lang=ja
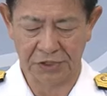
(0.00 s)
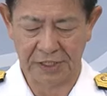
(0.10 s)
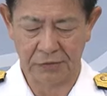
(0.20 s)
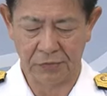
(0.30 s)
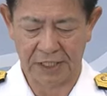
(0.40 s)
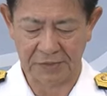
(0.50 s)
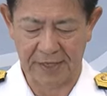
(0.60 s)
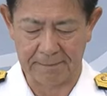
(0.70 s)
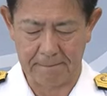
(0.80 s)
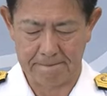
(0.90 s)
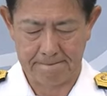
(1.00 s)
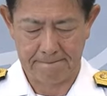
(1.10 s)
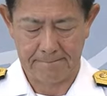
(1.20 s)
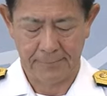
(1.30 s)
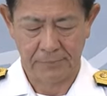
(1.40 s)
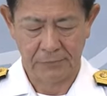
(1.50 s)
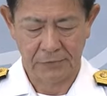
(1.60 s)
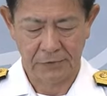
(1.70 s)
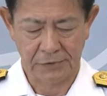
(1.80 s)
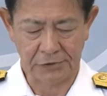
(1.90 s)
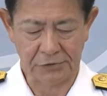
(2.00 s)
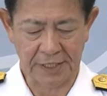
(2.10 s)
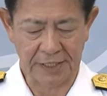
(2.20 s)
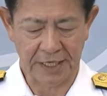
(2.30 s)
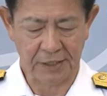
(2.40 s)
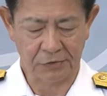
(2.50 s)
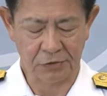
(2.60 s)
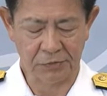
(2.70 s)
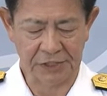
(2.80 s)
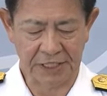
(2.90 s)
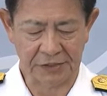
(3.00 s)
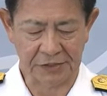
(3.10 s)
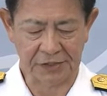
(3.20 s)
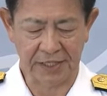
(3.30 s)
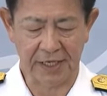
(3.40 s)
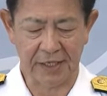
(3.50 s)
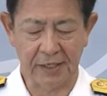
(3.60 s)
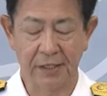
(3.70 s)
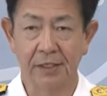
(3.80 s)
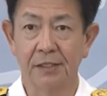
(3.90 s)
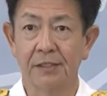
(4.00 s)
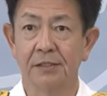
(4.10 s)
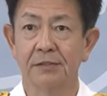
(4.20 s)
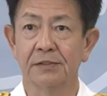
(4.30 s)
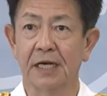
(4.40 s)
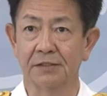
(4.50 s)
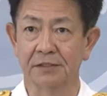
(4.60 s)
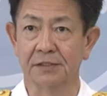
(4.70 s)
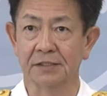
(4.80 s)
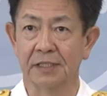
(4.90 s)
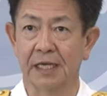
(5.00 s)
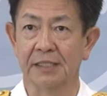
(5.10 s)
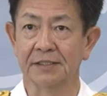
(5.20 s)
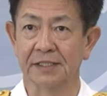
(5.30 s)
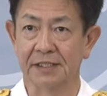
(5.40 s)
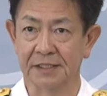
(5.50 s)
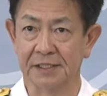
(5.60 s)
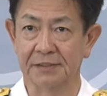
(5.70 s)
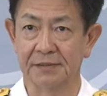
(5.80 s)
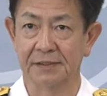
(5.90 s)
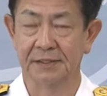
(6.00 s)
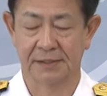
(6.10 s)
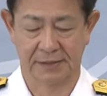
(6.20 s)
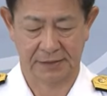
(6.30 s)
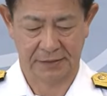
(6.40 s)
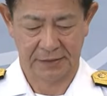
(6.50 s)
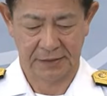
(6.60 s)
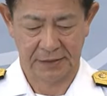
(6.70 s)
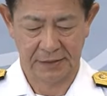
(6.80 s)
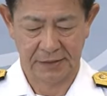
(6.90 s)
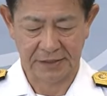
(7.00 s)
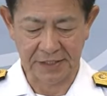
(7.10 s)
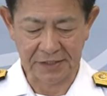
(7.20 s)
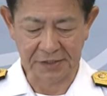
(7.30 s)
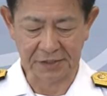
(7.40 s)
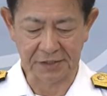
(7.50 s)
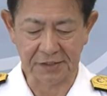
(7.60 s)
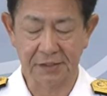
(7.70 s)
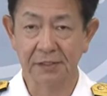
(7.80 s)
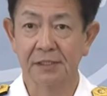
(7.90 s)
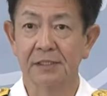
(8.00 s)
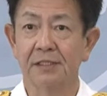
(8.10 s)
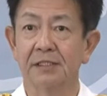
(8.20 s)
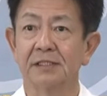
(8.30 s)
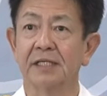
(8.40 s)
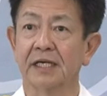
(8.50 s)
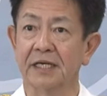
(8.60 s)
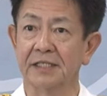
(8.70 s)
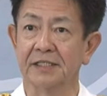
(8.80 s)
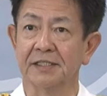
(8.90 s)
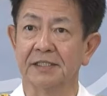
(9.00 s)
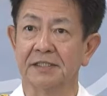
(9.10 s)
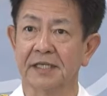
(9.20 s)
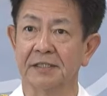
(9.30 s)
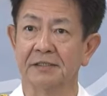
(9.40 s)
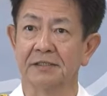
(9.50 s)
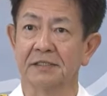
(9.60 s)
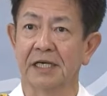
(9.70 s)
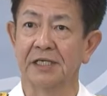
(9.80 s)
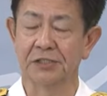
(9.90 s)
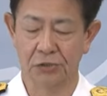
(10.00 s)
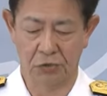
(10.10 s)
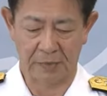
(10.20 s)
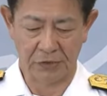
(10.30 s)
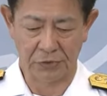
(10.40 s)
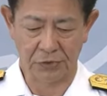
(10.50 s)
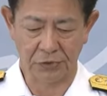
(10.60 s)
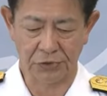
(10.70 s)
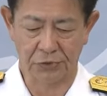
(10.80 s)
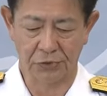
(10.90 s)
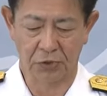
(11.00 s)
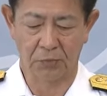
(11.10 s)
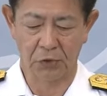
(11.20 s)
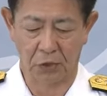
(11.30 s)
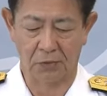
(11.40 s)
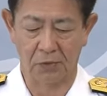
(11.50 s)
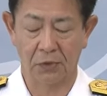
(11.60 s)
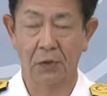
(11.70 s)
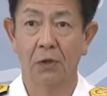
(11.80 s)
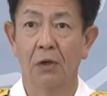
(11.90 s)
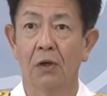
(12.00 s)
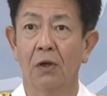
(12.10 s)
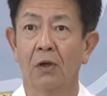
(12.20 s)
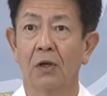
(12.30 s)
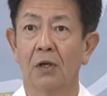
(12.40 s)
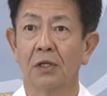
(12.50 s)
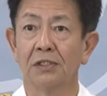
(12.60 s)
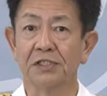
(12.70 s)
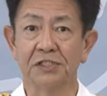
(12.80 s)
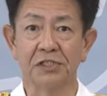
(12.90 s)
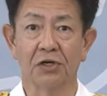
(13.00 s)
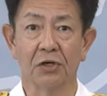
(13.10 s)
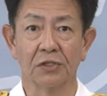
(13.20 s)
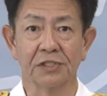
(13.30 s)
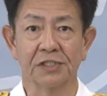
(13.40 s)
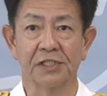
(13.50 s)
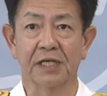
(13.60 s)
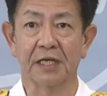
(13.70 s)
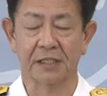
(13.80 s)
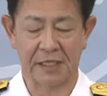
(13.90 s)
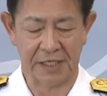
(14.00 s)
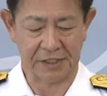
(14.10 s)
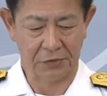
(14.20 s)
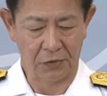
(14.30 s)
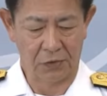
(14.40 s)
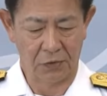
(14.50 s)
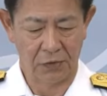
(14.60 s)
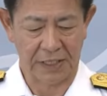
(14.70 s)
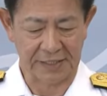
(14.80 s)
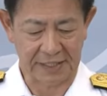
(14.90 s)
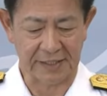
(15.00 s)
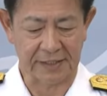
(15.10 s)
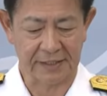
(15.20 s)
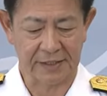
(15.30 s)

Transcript: 事案をはじめ、重大な含む事案について深く反省し、先日、堺前海上幕僚長のもと、臨時の指揮官会議を開催、